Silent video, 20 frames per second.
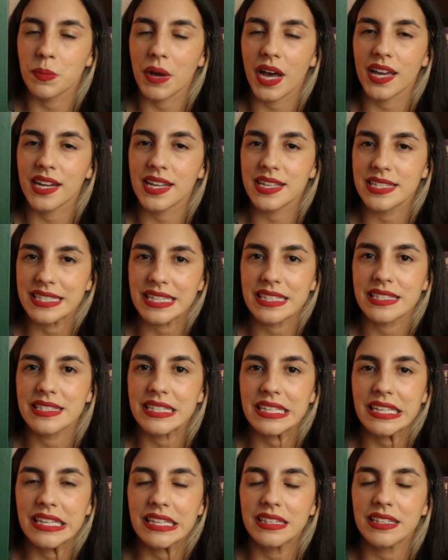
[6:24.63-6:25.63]
para essa
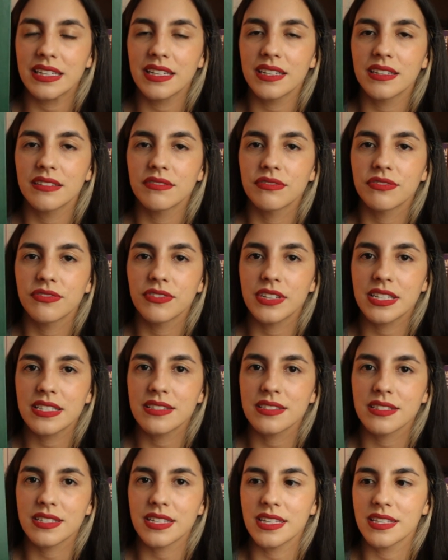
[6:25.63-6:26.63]
cena
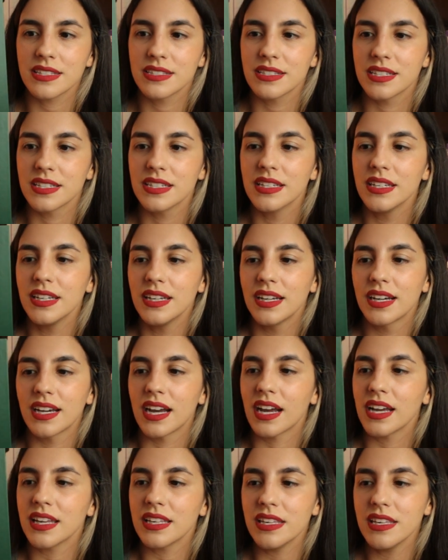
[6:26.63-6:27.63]
francesa
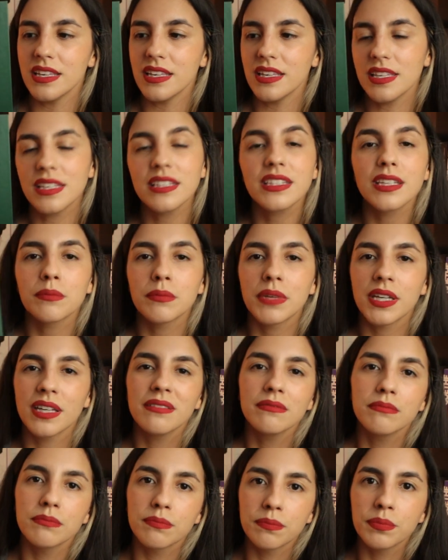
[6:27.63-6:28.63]
aí e
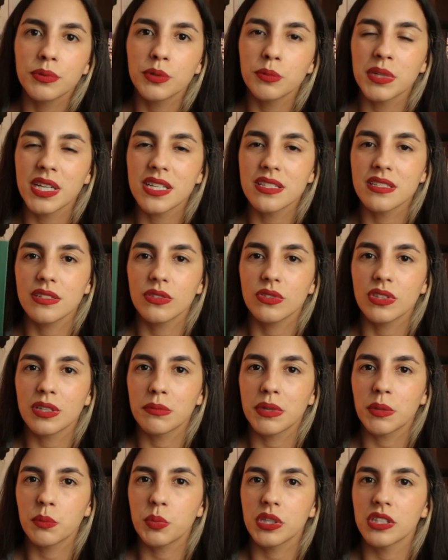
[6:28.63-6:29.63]
também para o Brasil
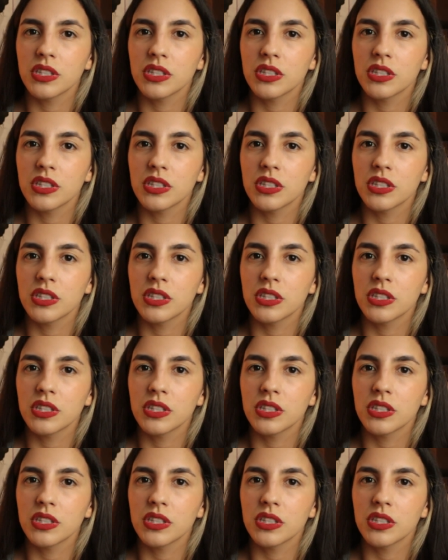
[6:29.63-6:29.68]
também,